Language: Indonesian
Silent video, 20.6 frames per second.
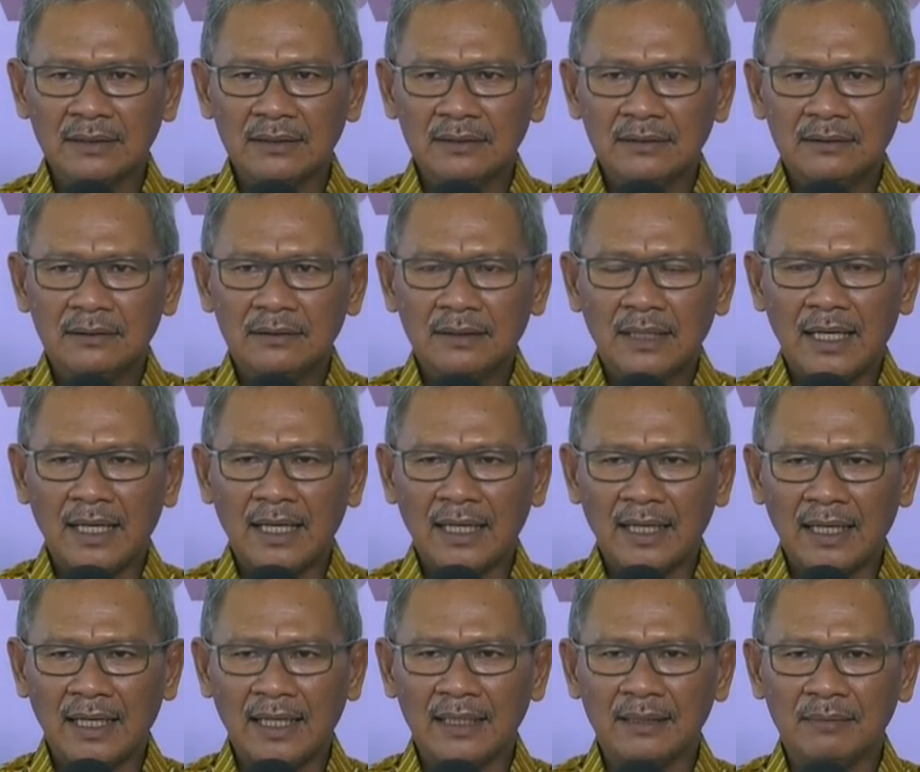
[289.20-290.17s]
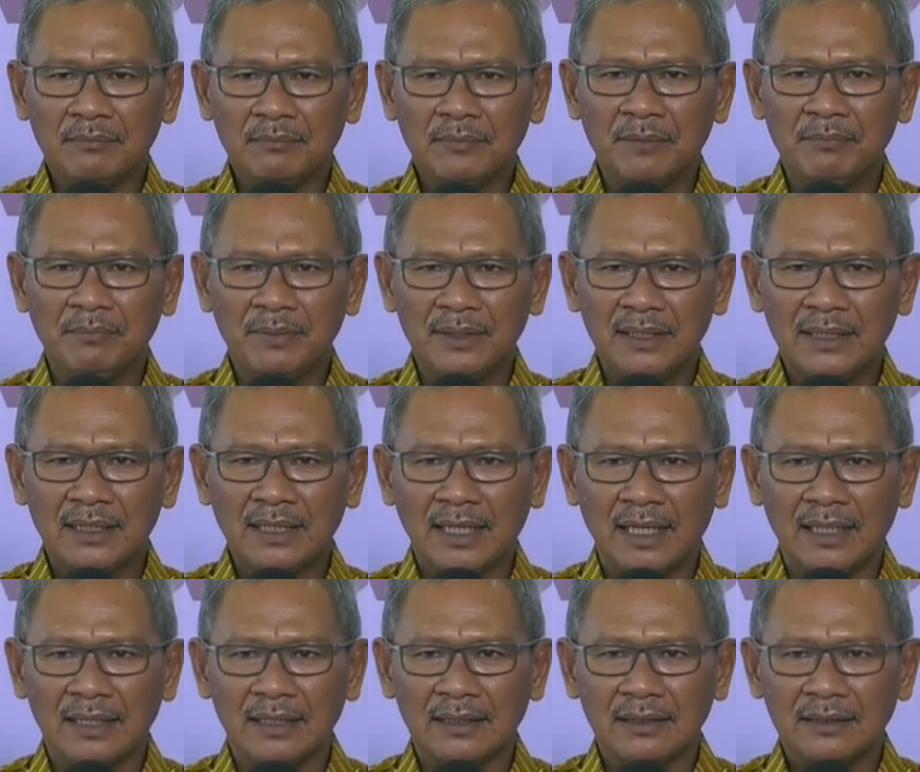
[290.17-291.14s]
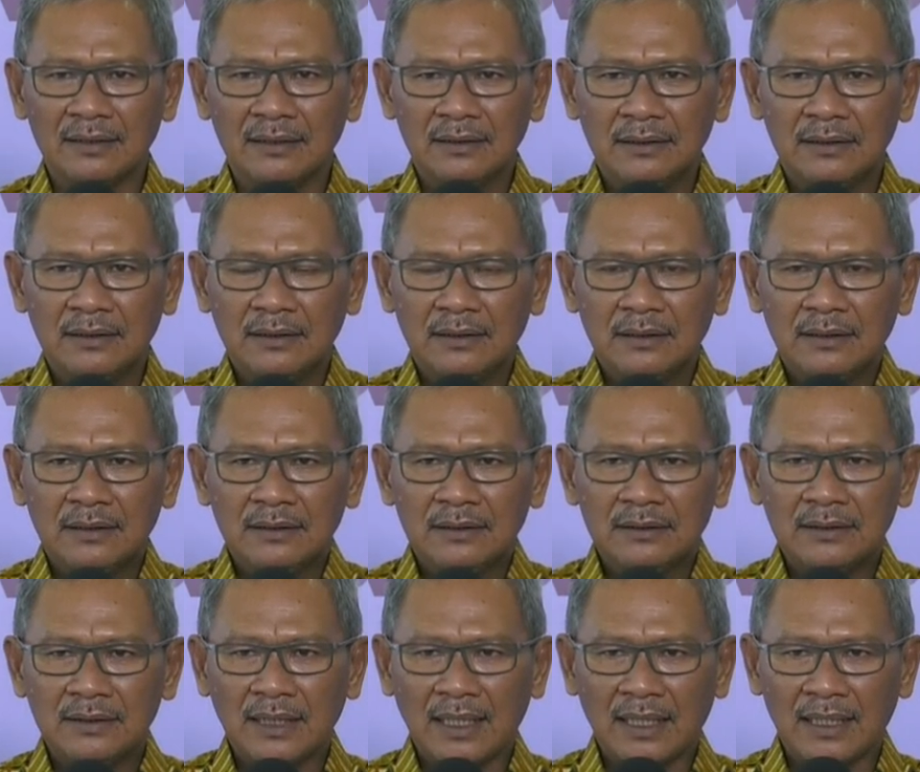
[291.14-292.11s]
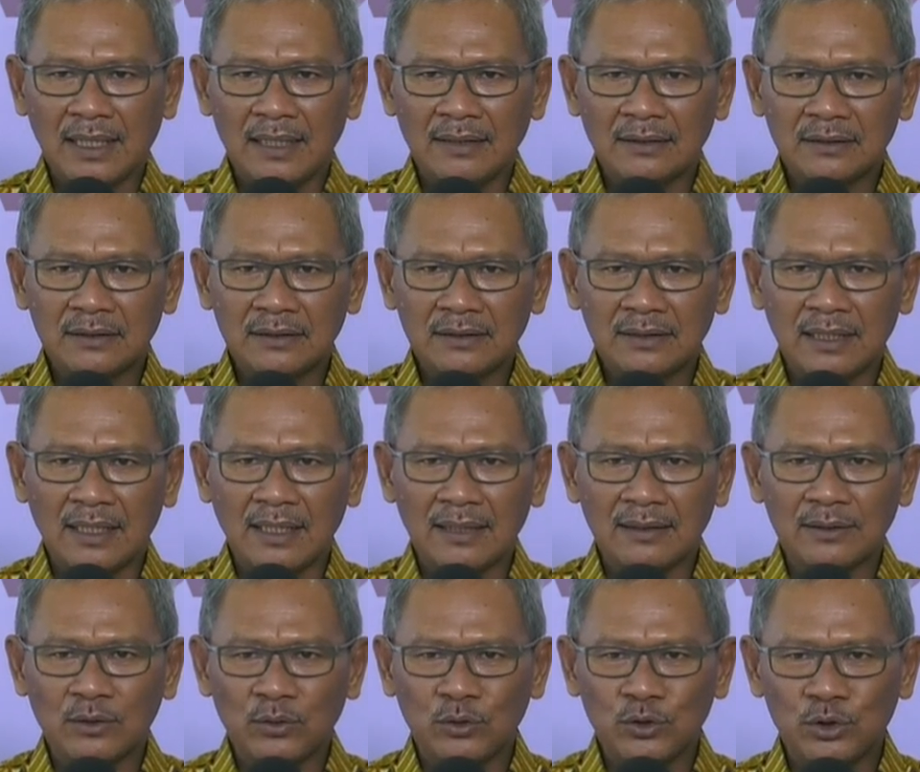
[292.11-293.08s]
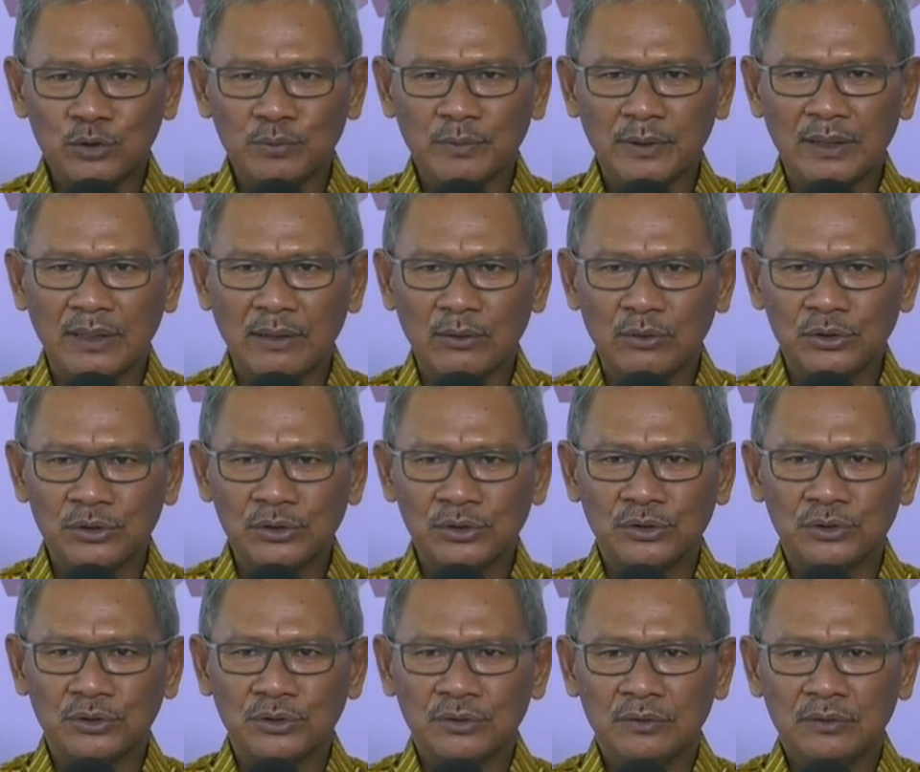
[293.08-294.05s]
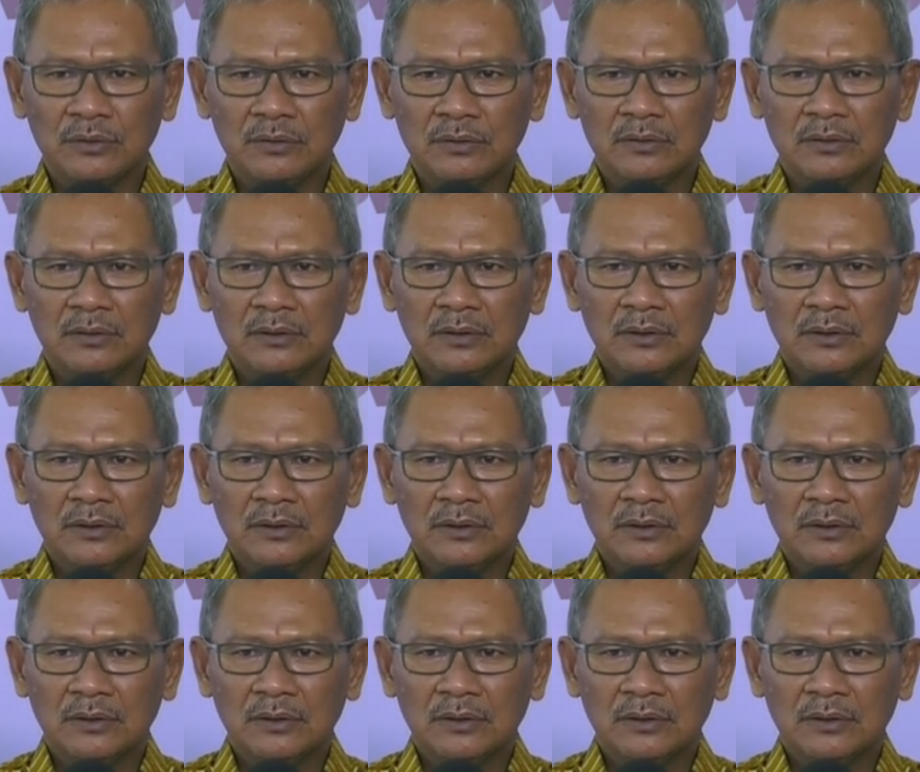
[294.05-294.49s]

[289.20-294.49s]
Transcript: yang akan memberikan siaran secara terus-menerus